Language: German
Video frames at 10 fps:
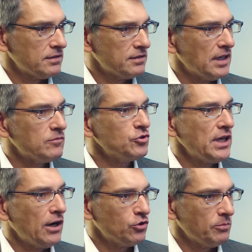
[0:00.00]
Da
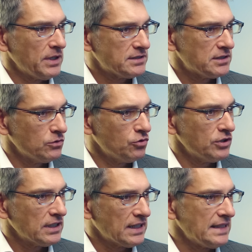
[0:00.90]
wurde
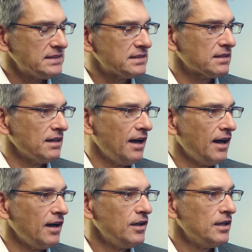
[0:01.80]
Automation ganz
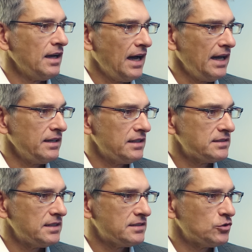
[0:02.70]
klar
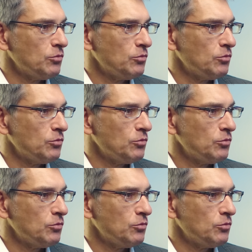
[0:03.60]
eingesetzt,